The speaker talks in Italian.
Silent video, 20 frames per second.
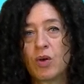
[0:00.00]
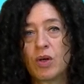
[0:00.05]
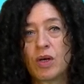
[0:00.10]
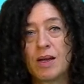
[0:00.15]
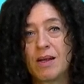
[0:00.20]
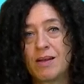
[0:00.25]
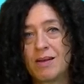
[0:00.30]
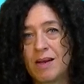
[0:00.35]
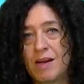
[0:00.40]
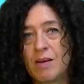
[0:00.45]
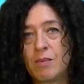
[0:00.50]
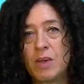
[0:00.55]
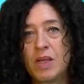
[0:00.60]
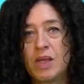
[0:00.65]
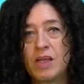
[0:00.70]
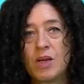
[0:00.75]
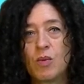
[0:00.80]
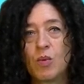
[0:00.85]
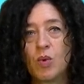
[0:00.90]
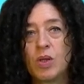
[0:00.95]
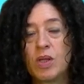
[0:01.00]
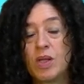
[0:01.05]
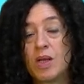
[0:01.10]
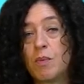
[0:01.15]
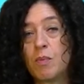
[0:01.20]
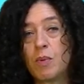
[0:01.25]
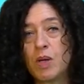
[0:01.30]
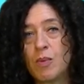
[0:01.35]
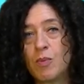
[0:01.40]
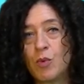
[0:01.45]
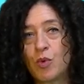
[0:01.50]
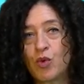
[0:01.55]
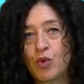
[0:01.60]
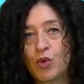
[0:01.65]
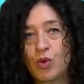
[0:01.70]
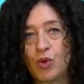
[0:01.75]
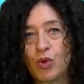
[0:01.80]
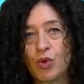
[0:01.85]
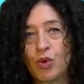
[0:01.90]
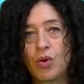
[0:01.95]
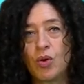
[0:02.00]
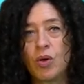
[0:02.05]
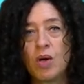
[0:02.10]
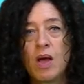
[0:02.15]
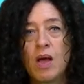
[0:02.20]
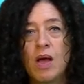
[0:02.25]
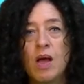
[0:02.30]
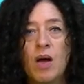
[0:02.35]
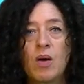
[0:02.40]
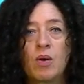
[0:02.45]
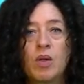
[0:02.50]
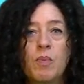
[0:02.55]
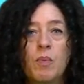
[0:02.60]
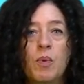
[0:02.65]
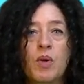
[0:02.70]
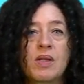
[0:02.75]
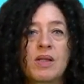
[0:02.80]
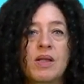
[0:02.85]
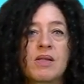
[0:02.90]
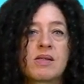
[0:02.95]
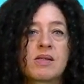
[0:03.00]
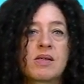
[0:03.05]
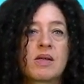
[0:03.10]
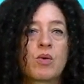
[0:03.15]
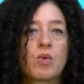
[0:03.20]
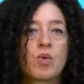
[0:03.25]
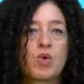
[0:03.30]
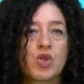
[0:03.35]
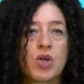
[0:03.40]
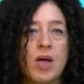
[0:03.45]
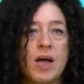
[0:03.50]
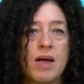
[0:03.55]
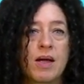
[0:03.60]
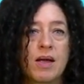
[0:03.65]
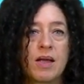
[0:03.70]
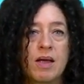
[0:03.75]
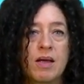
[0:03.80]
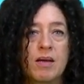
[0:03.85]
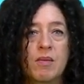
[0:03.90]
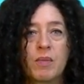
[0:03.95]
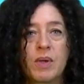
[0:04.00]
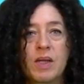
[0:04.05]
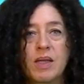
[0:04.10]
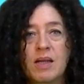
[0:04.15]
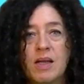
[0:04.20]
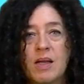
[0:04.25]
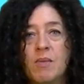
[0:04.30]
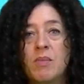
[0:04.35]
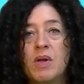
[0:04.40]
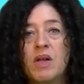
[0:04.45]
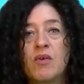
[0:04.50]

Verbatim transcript: che letteralmente vuol dire primo sogno, ha un'importanza cruciale, predirebbe la